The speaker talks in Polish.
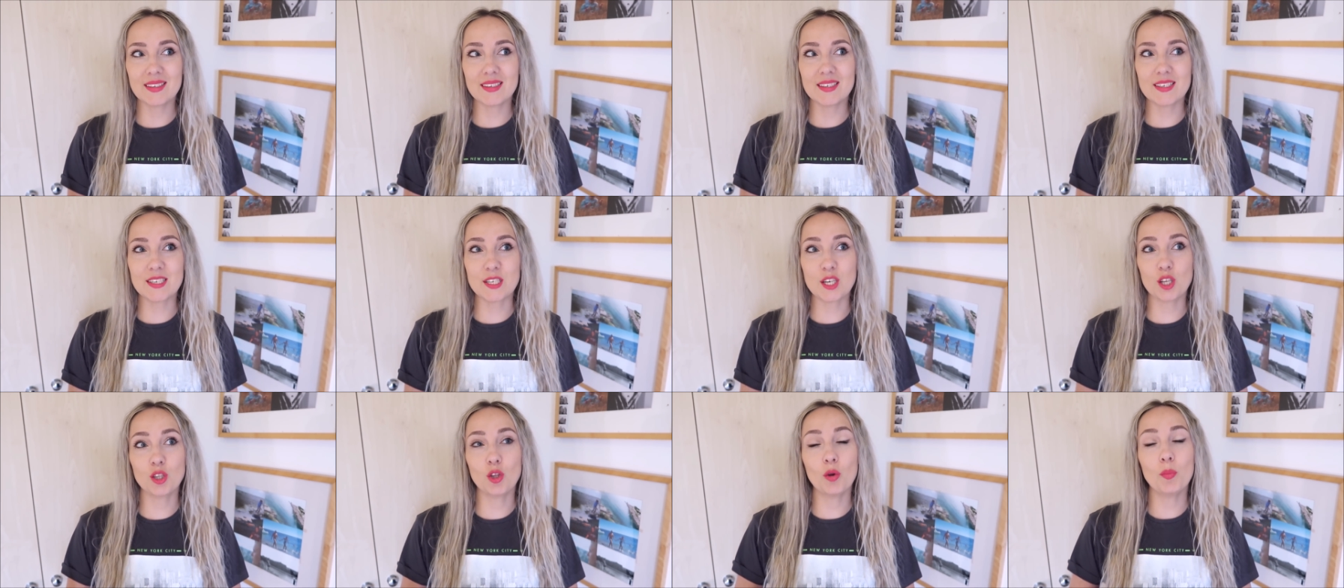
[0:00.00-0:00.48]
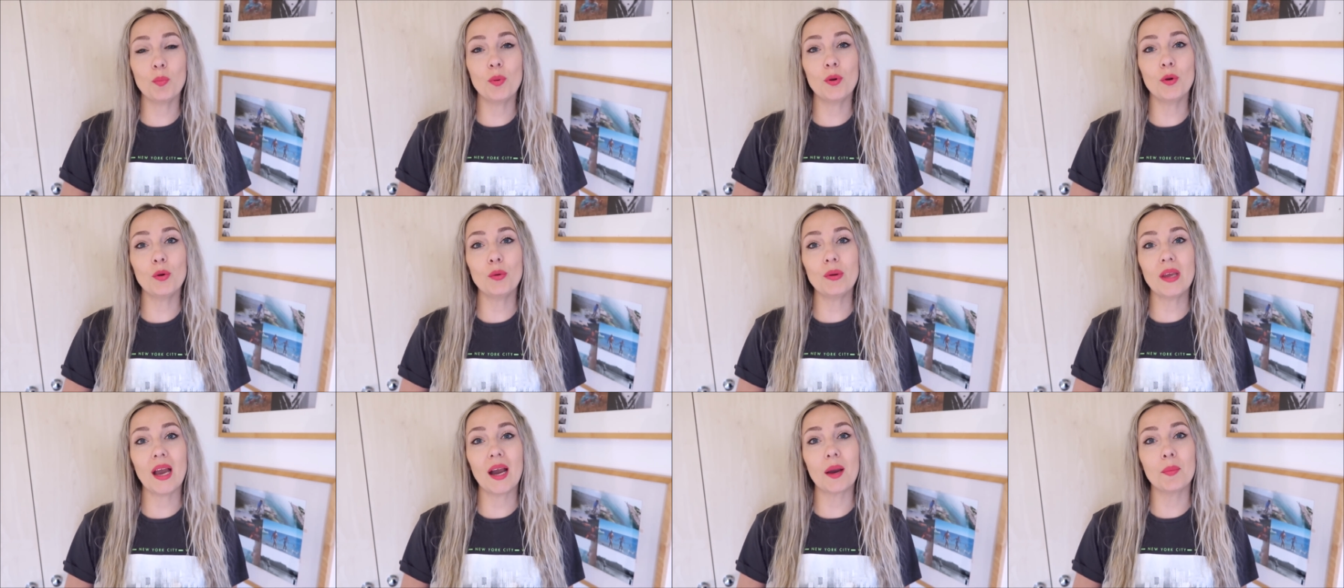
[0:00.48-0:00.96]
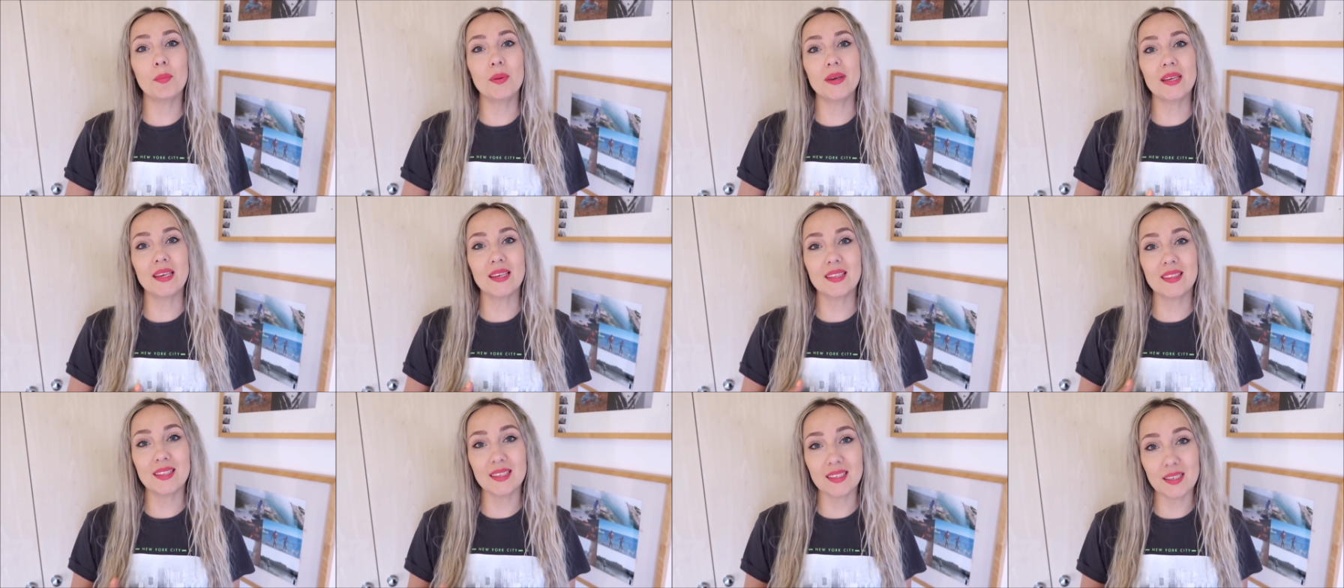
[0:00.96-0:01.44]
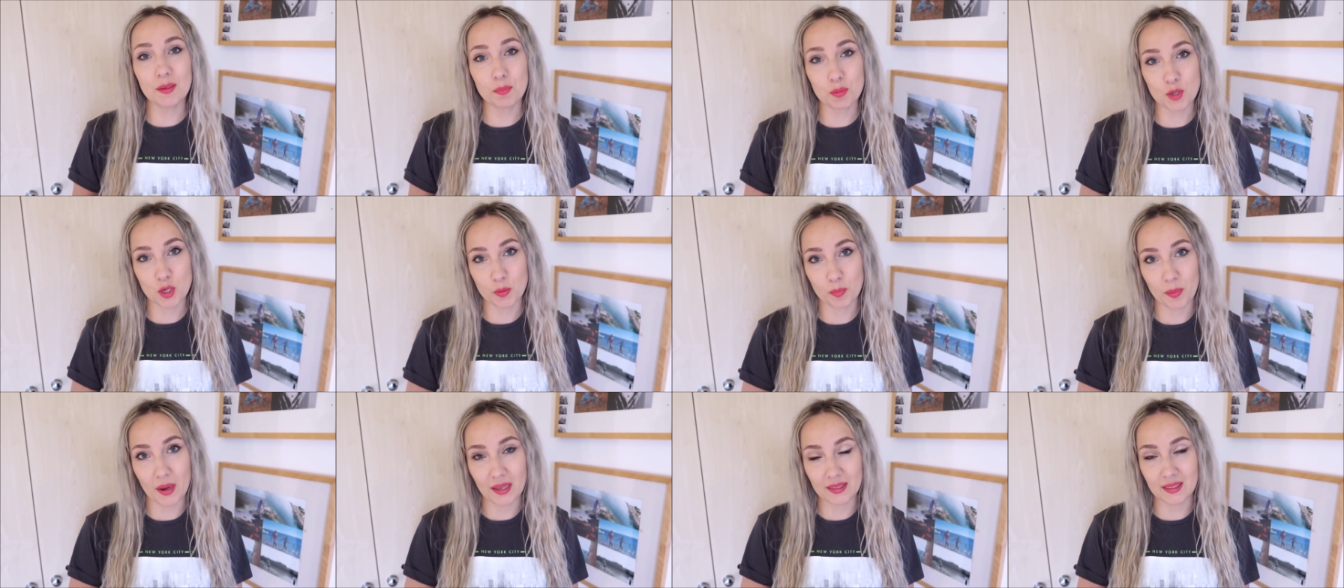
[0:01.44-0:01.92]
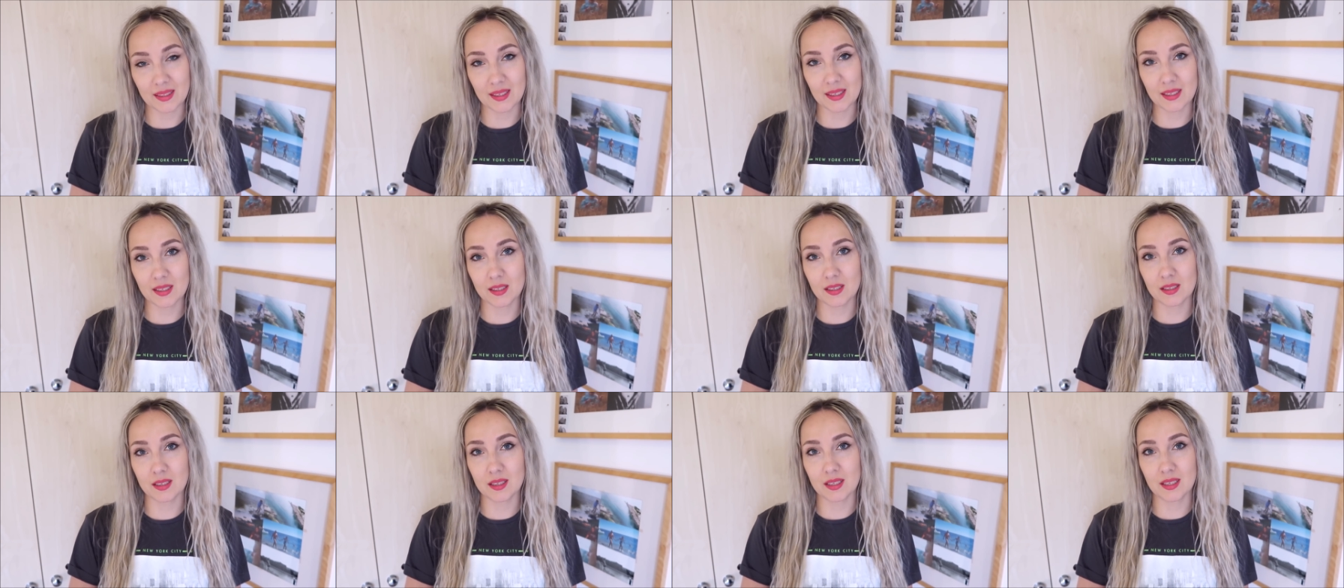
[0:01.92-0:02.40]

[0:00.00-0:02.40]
że to był jakby jedyny przypadek,